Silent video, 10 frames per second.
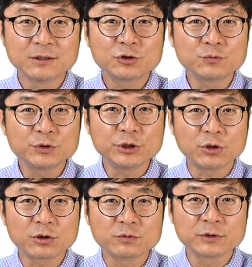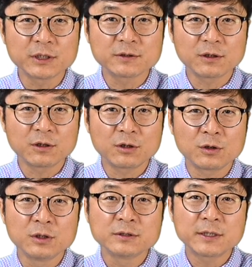충분히
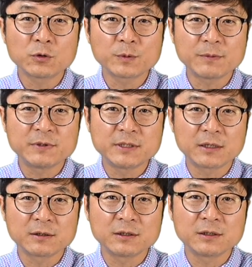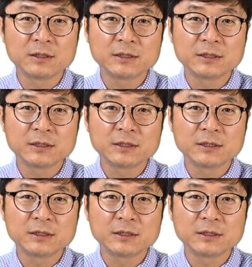여러분께서 새롭게 비자를